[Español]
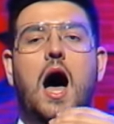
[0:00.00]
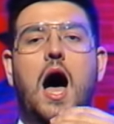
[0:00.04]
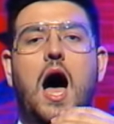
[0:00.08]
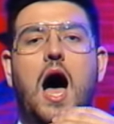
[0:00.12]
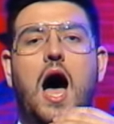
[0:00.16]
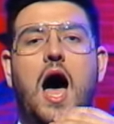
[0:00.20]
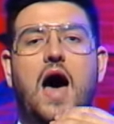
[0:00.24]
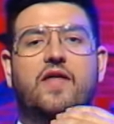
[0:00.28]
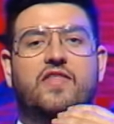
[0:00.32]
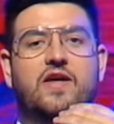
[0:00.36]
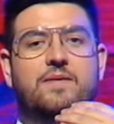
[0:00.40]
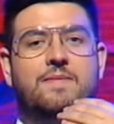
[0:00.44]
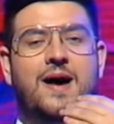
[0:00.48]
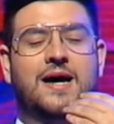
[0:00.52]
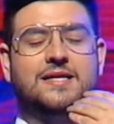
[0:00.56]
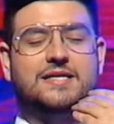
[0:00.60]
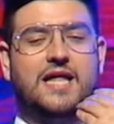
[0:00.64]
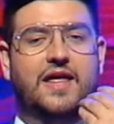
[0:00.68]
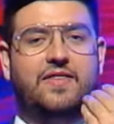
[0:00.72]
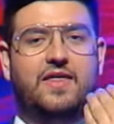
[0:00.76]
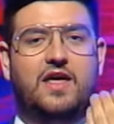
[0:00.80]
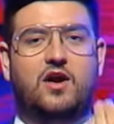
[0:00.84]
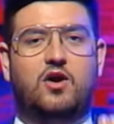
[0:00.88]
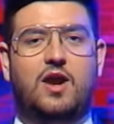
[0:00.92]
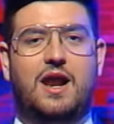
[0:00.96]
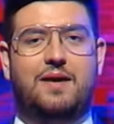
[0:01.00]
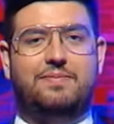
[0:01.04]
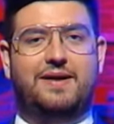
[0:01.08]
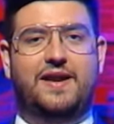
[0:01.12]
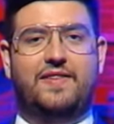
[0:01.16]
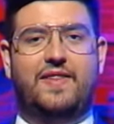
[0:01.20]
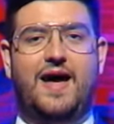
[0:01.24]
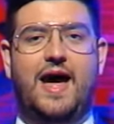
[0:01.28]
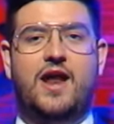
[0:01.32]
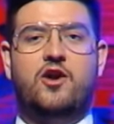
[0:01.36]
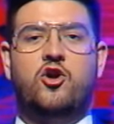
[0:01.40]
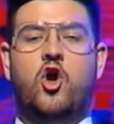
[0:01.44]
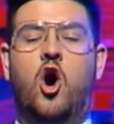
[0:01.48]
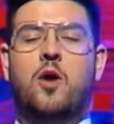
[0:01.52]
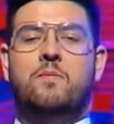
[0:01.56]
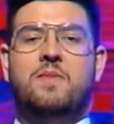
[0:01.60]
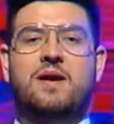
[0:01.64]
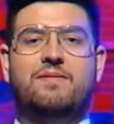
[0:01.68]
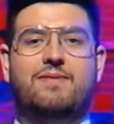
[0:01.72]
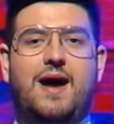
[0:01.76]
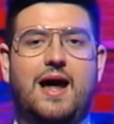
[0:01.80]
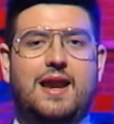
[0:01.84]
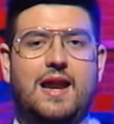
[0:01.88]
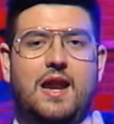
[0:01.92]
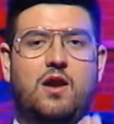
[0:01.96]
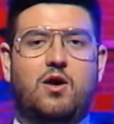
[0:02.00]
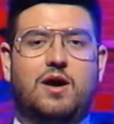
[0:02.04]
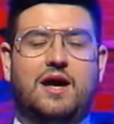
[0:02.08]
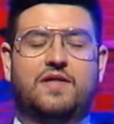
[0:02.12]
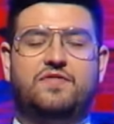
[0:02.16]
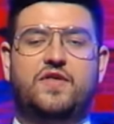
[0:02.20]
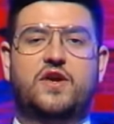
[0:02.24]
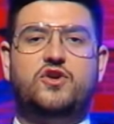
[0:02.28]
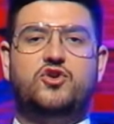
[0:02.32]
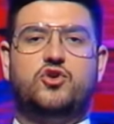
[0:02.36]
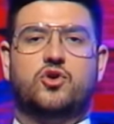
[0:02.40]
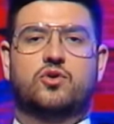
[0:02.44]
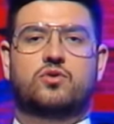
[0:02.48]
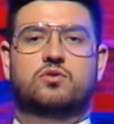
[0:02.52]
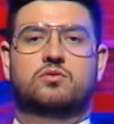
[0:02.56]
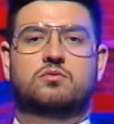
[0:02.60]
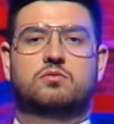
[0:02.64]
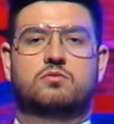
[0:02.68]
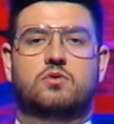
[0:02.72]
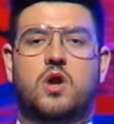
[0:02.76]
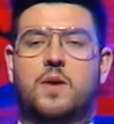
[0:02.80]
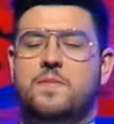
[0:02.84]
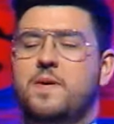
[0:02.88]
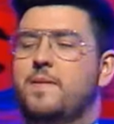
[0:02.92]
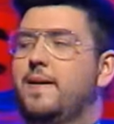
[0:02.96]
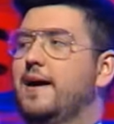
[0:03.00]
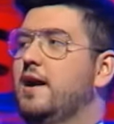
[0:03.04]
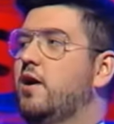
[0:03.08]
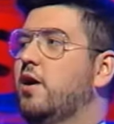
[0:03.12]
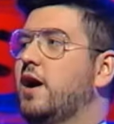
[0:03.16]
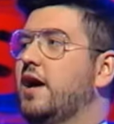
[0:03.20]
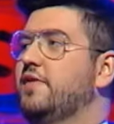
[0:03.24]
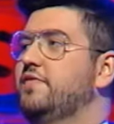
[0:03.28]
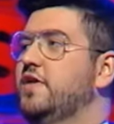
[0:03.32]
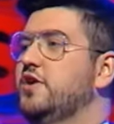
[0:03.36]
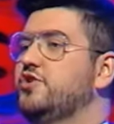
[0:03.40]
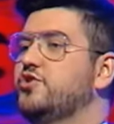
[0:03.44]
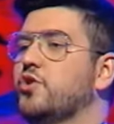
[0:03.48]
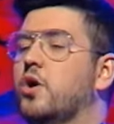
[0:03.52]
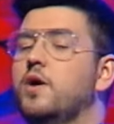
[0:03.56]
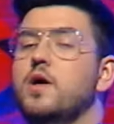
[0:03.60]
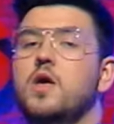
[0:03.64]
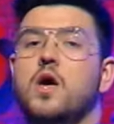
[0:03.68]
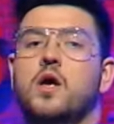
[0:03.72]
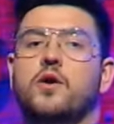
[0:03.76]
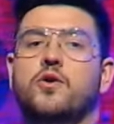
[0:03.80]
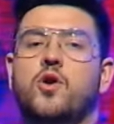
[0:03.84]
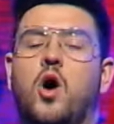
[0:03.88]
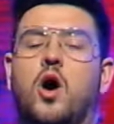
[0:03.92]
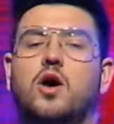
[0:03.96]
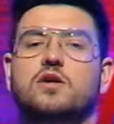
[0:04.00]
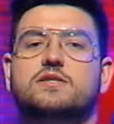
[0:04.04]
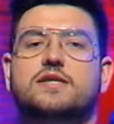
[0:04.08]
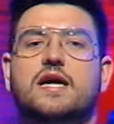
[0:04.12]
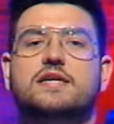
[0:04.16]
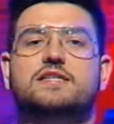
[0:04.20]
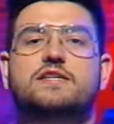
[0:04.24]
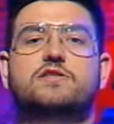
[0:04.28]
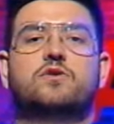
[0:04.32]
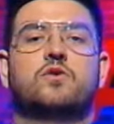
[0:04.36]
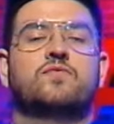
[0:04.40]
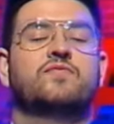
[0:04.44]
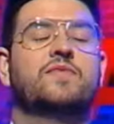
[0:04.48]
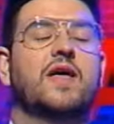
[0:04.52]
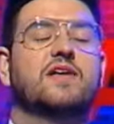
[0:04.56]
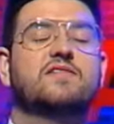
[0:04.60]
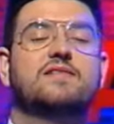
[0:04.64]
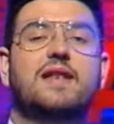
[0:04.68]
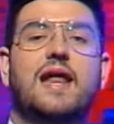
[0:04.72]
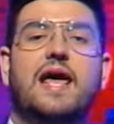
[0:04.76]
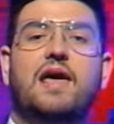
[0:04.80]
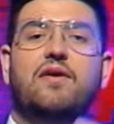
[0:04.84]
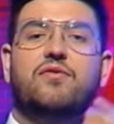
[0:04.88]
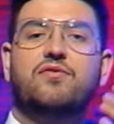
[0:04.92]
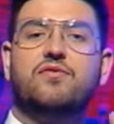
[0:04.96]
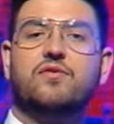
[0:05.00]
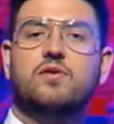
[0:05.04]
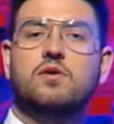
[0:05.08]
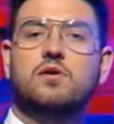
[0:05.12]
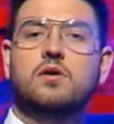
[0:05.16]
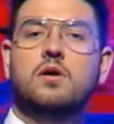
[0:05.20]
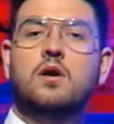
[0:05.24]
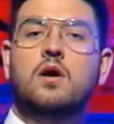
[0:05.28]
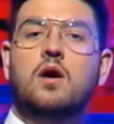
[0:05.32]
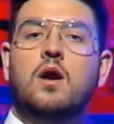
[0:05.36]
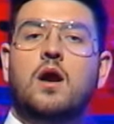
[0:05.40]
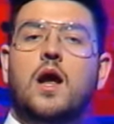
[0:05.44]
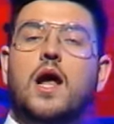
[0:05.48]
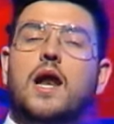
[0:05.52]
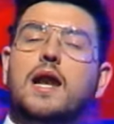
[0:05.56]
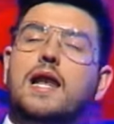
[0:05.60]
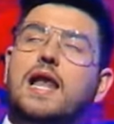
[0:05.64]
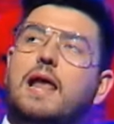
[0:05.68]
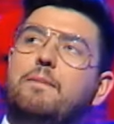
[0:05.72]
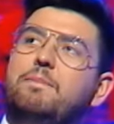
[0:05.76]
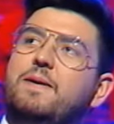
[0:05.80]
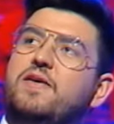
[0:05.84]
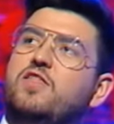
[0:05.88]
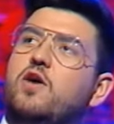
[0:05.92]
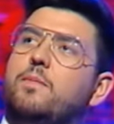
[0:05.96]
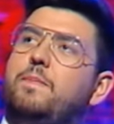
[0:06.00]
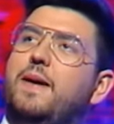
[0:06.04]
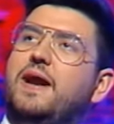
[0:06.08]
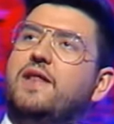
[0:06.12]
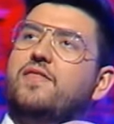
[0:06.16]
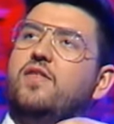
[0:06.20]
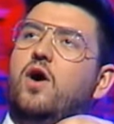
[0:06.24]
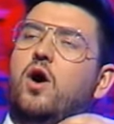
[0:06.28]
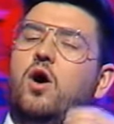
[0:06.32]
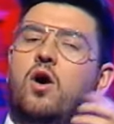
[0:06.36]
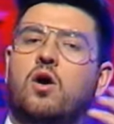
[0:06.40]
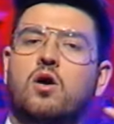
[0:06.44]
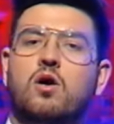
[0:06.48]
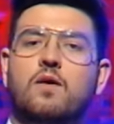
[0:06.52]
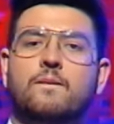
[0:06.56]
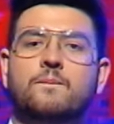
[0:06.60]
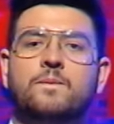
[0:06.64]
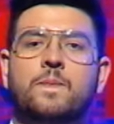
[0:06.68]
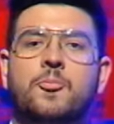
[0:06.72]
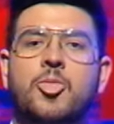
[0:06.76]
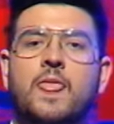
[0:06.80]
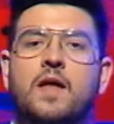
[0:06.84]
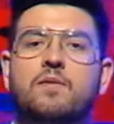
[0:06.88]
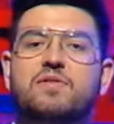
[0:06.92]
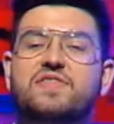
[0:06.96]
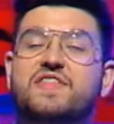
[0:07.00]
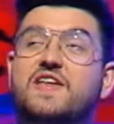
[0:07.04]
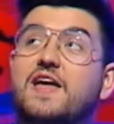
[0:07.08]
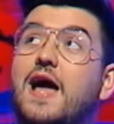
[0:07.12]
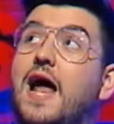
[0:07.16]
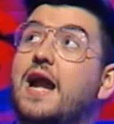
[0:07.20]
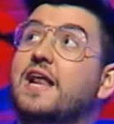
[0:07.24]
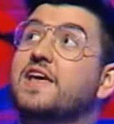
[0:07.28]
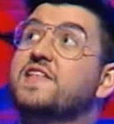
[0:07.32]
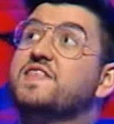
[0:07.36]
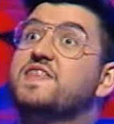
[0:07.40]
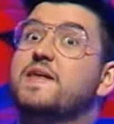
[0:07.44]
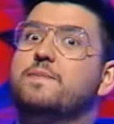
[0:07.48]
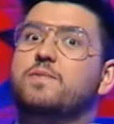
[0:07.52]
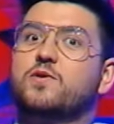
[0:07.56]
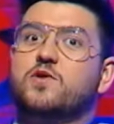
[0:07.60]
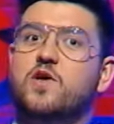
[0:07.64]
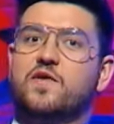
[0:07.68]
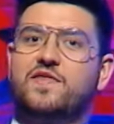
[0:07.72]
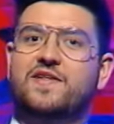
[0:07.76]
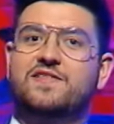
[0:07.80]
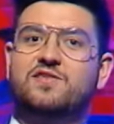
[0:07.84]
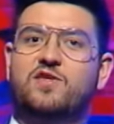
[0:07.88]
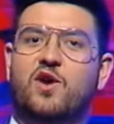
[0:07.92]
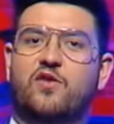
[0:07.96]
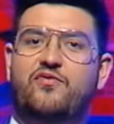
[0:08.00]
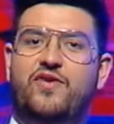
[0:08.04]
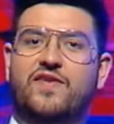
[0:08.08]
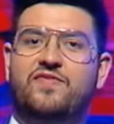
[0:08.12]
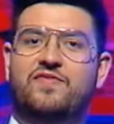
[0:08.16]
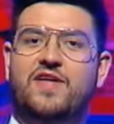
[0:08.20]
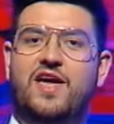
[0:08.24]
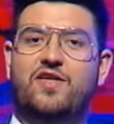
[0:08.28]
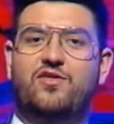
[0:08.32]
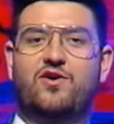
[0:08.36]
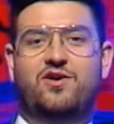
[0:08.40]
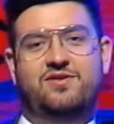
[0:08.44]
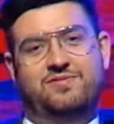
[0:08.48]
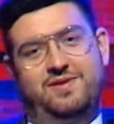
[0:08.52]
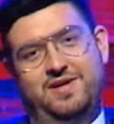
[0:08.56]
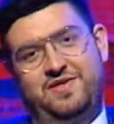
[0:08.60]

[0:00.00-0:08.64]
Además te digo la verdad, no me vale lo que has dicho, no me vale lo que has dicho. No, es que ha sido un desliz, le pido perdón si alguien se ha podido sentir ofendido.